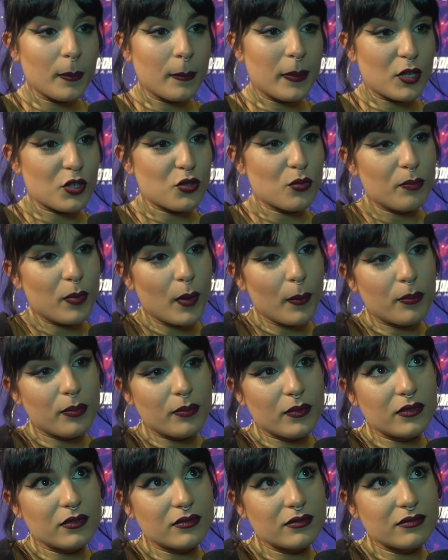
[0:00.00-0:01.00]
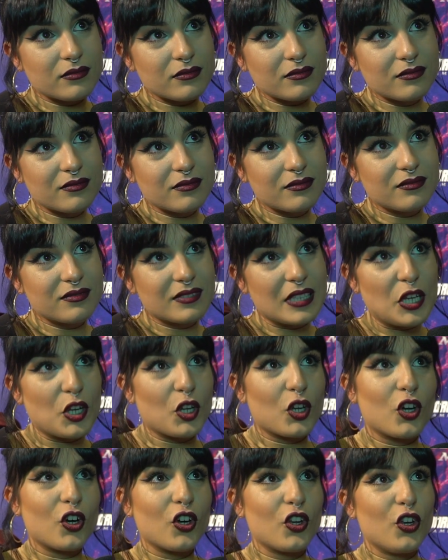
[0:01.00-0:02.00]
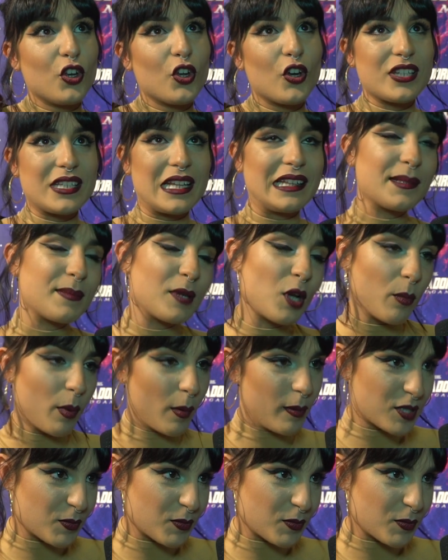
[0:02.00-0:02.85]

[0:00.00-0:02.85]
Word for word: pero es un pop no, no es el típico pop